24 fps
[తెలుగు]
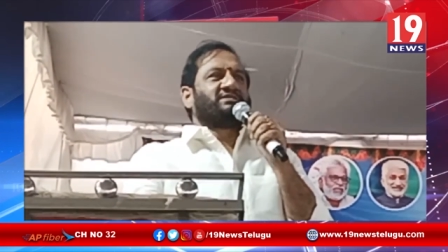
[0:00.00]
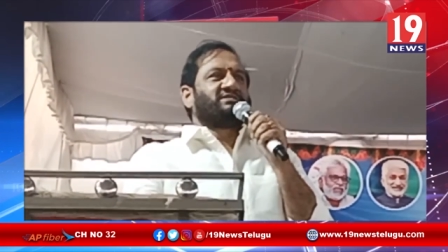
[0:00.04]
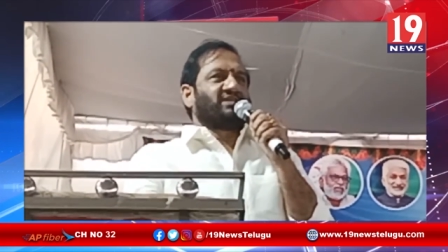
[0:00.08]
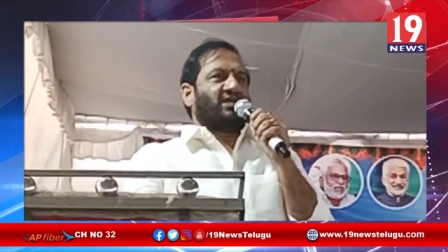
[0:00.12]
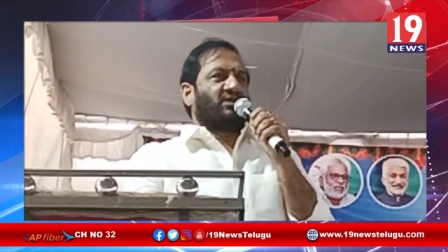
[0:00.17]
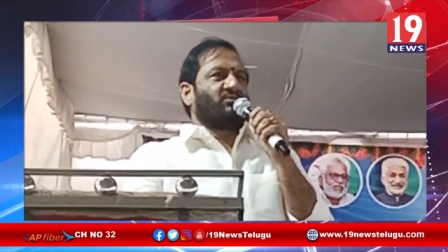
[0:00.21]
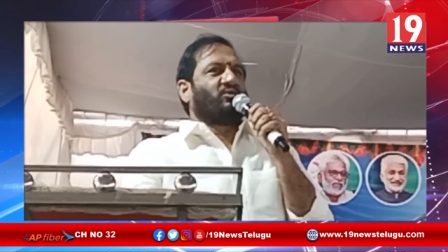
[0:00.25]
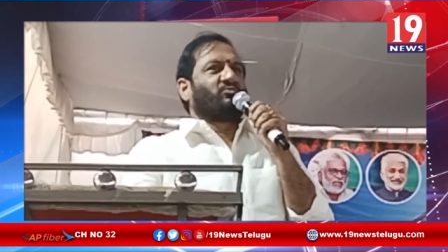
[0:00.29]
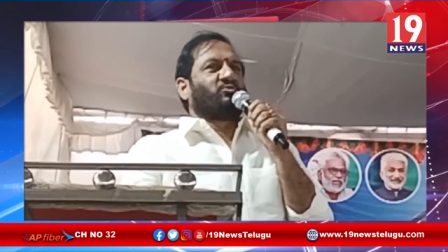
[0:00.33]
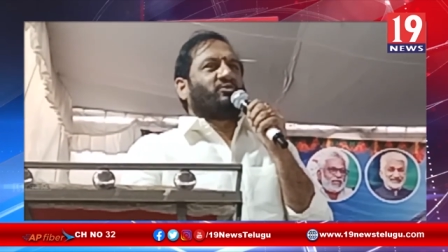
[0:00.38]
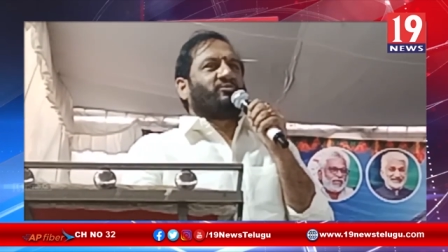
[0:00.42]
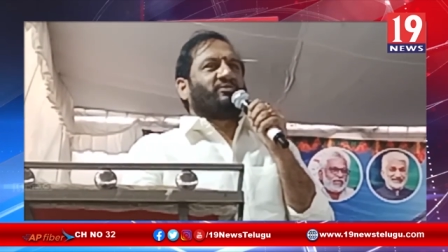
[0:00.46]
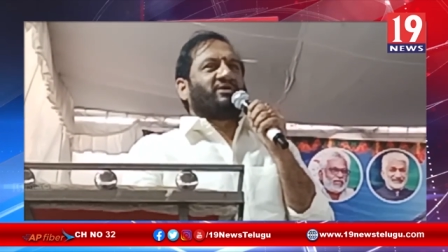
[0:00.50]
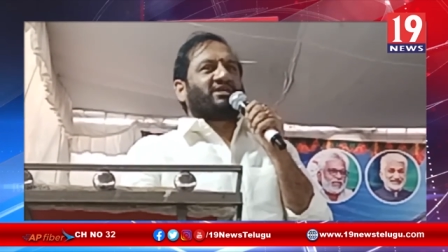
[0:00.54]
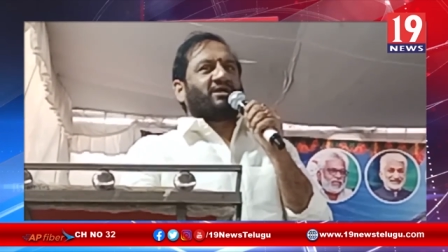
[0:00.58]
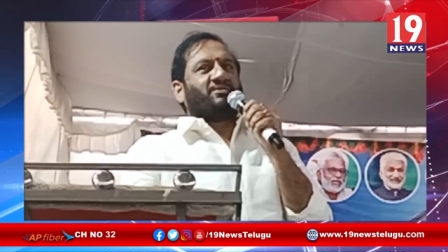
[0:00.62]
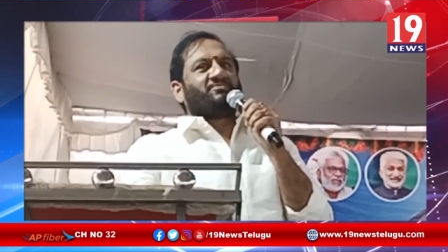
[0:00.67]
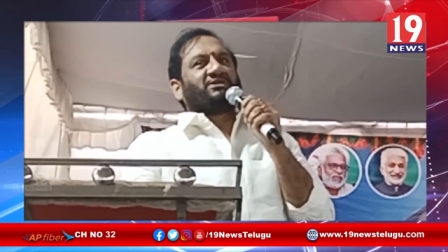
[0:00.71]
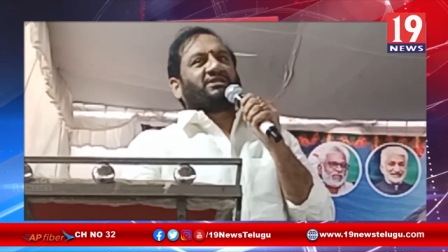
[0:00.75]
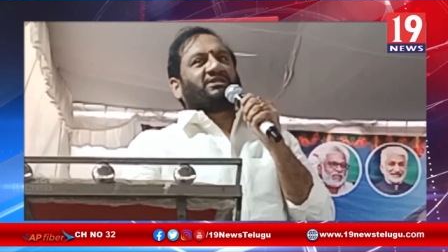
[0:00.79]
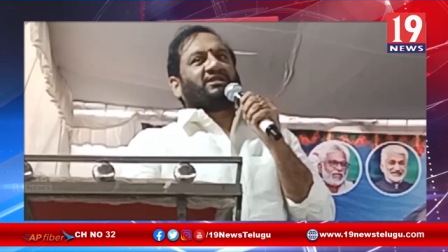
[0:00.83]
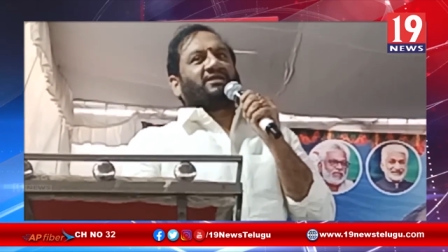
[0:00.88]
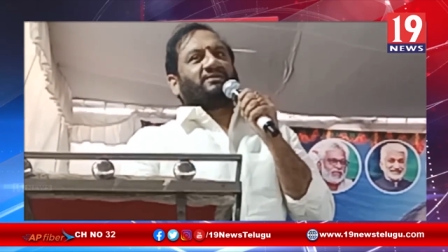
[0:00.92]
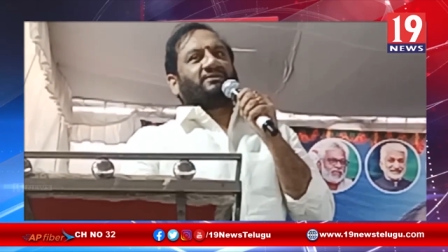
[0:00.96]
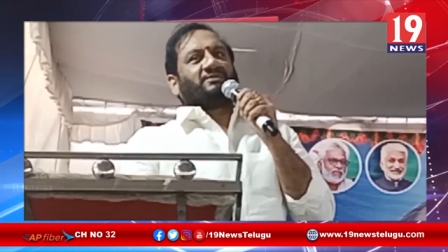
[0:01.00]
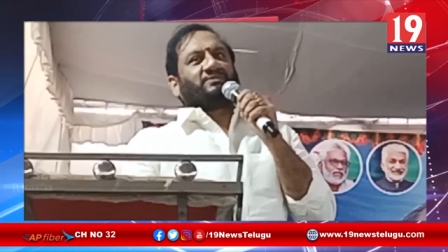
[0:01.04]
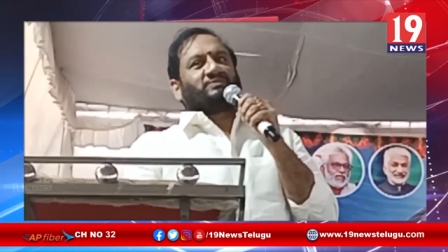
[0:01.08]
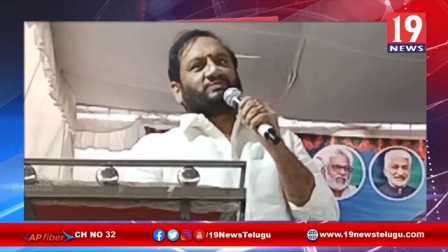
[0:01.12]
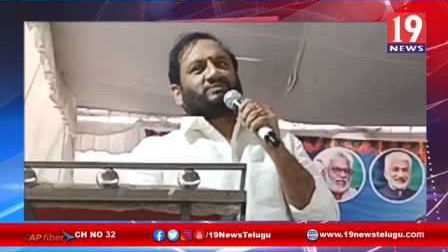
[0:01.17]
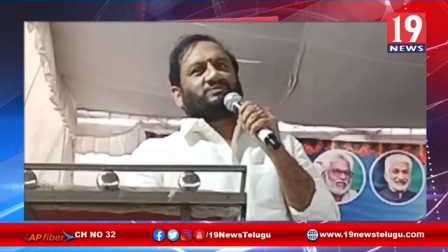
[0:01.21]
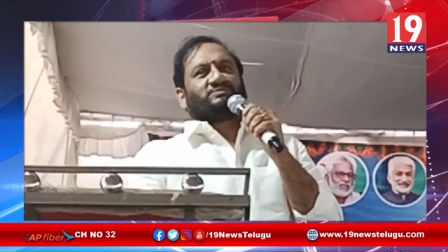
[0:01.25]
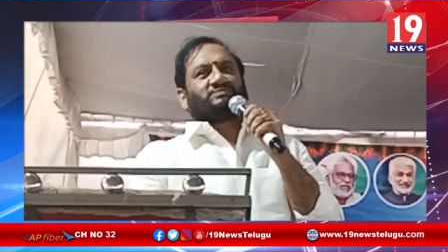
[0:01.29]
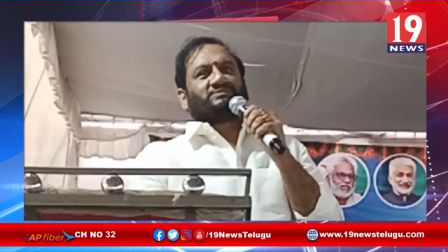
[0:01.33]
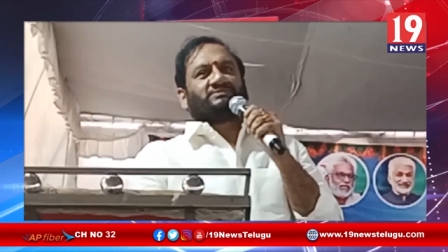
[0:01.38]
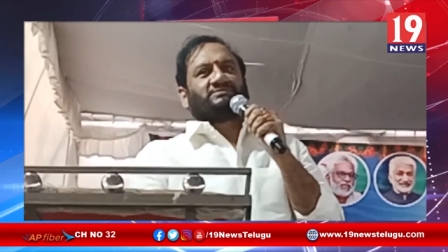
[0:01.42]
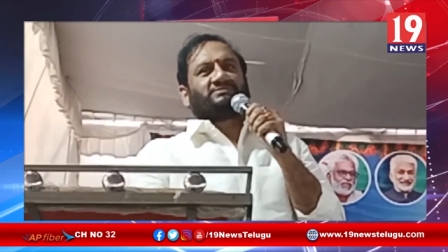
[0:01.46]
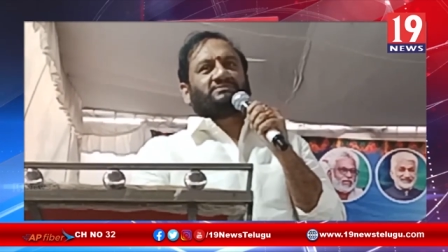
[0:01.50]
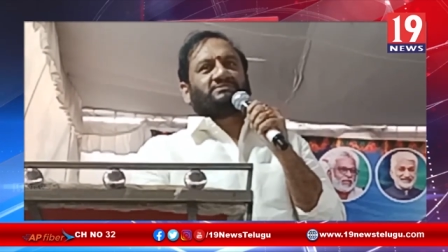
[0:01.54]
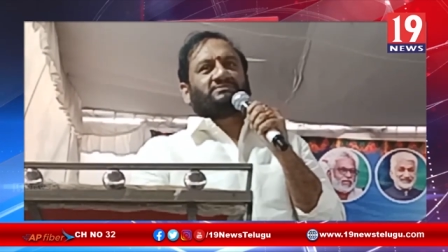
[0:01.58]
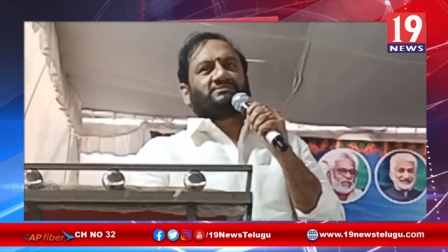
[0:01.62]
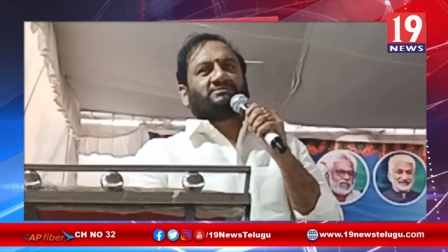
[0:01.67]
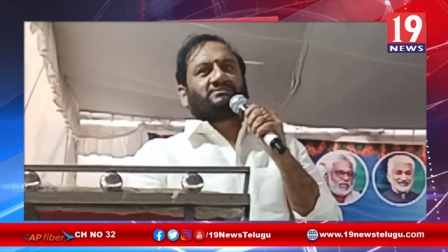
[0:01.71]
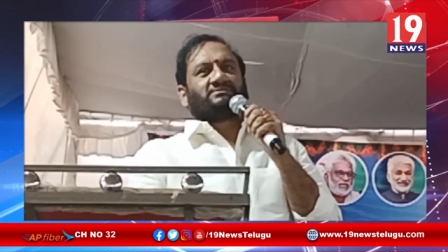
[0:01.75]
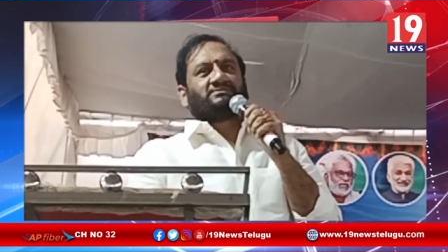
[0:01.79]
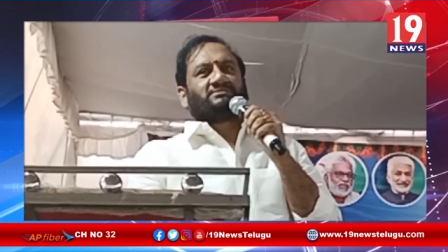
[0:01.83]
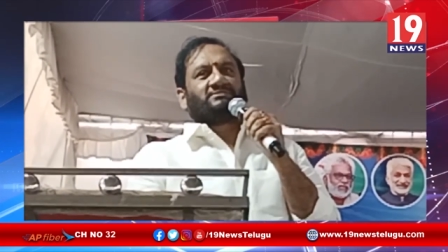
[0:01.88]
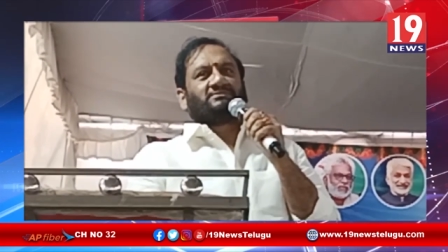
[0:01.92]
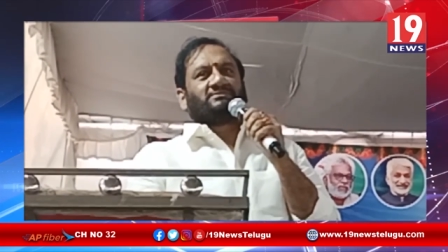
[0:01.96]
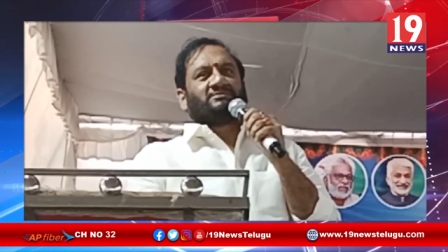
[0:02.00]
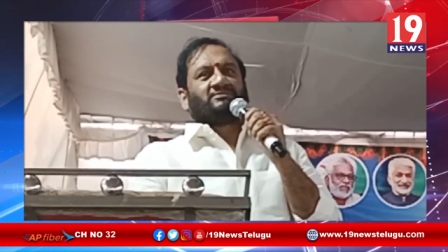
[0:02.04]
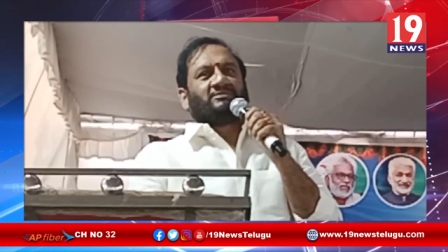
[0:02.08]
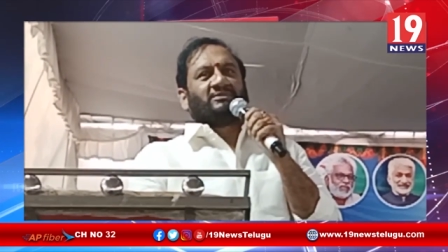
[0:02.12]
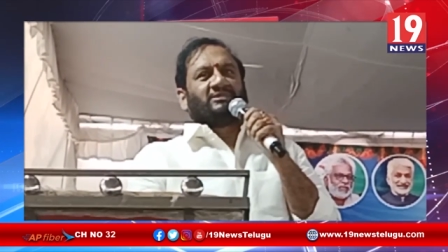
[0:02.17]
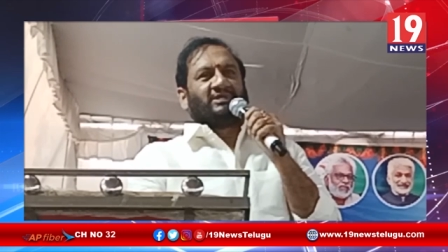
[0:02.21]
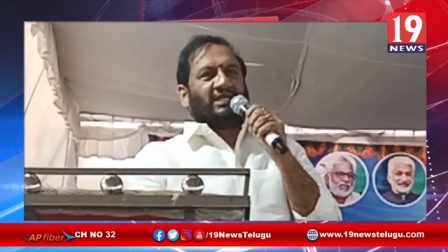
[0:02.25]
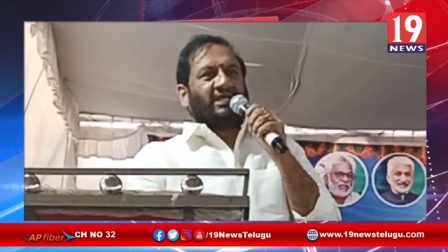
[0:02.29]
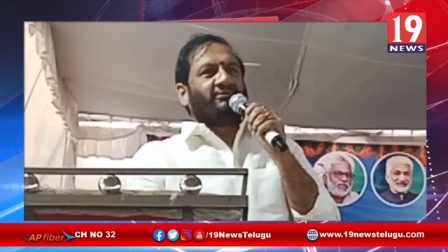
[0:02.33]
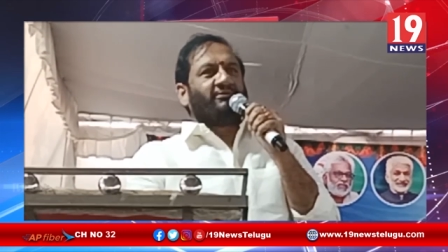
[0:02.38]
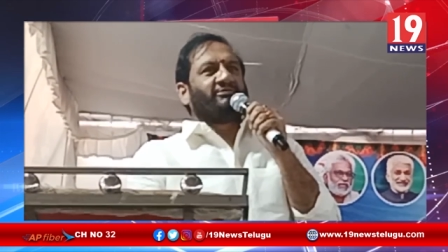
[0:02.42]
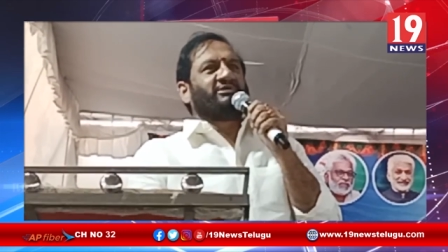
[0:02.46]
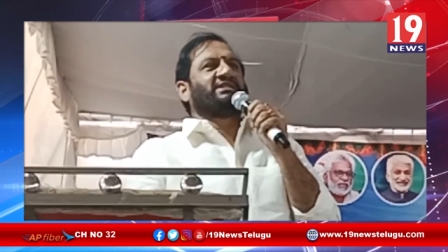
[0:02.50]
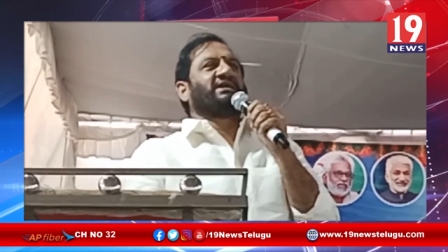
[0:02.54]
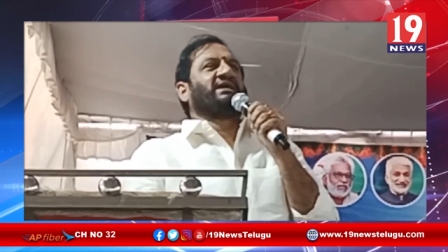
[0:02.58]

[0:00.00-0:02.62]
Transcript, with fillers: జన్మభూమి కమిటీలు ఏ